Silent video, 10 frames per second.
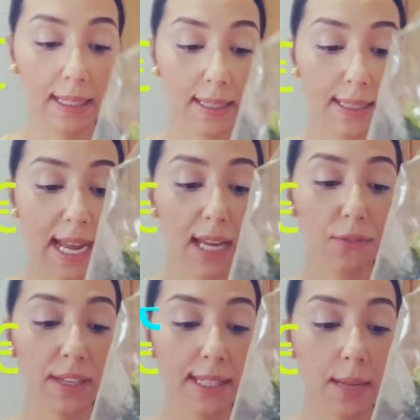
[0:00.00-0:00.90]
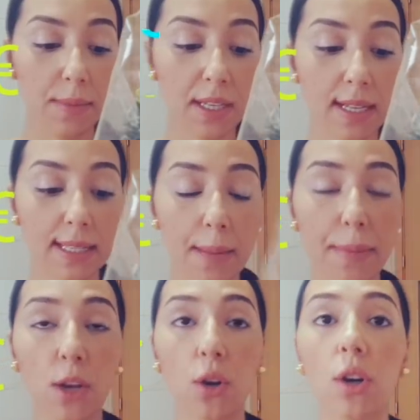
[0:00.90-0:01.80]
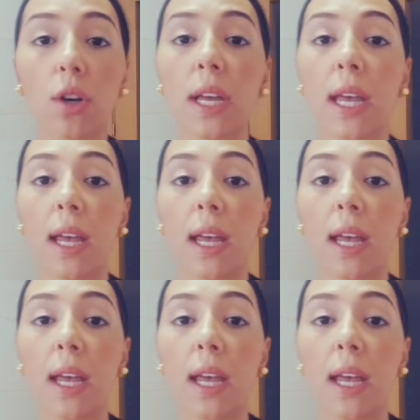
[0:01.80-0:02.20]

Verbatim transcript: الكتان فيه سميجاس دميخو